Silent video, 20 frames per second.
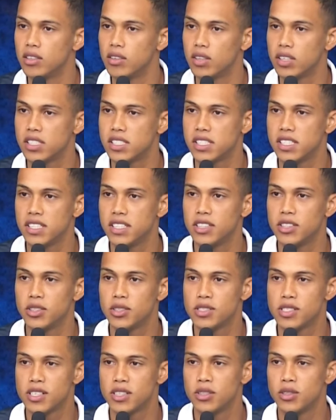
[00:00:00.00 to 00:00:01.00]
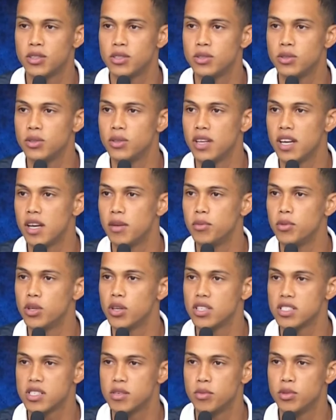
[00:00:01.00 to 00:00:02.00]
Eu acho que o torcedor do Remo
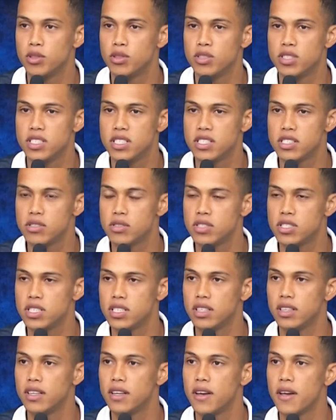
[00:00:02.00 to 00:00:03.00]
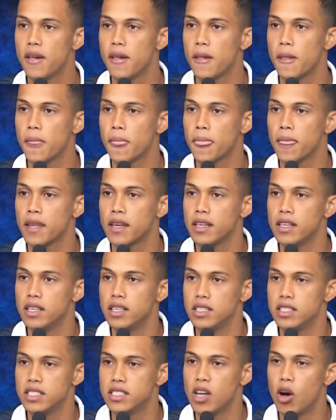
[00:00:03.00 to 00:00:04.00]
gosta muito disso, de,
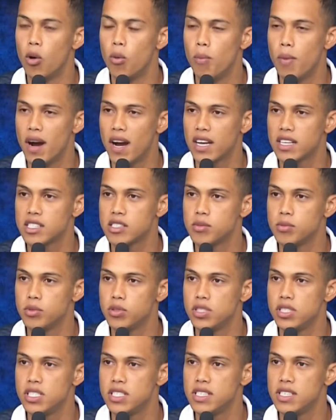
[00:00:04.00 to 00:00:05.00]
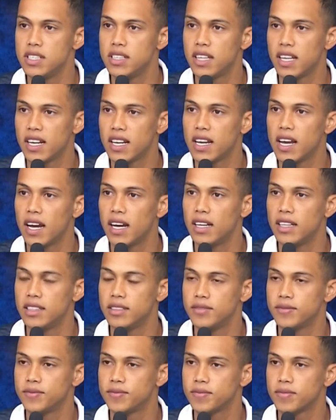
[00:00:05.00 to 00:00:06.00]
de dar o máximo, de se entregar.
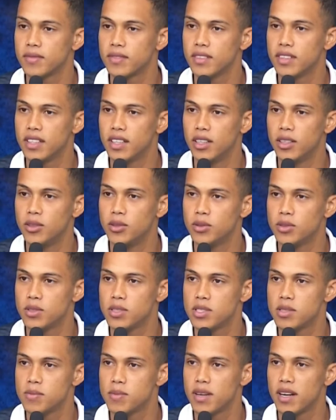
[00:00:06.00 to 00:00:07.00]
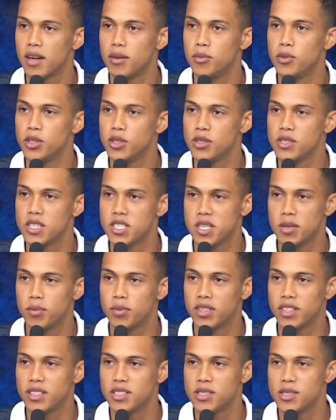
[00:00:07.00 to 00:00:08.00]
Então, esperar muito deixar
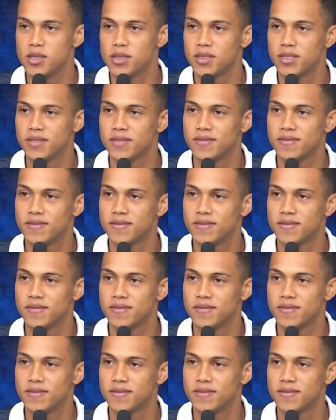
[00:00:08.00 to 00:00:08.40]
por isso.